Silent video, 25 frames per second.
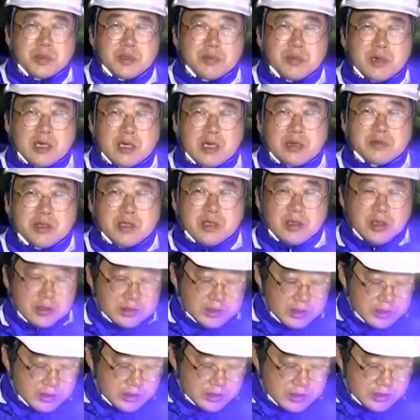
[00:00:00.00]
비바람이
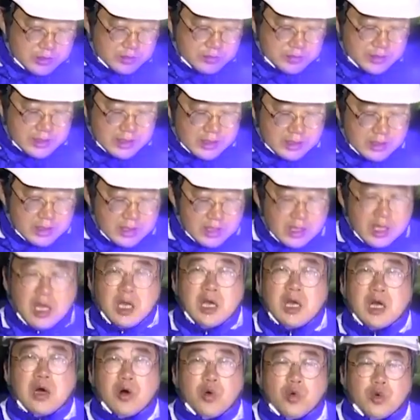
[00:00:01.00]
거세졌습니다.
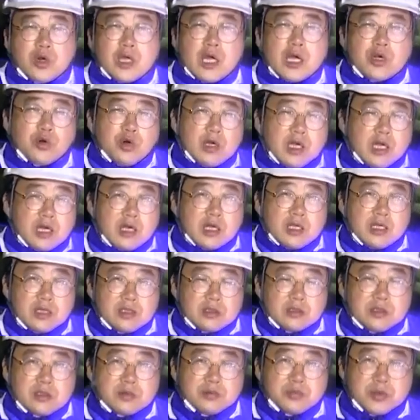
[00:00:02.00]
아,
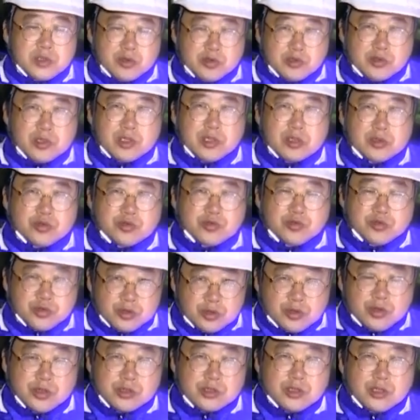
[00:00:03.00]
오락가락했던 빗줄기는
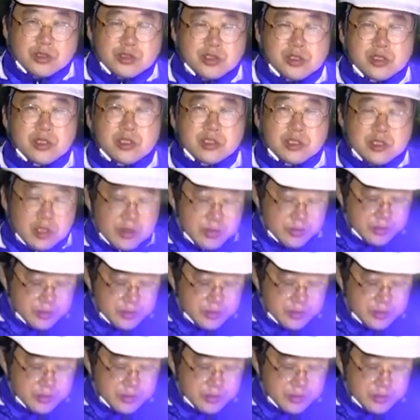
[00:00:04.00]
굵어져 쉴새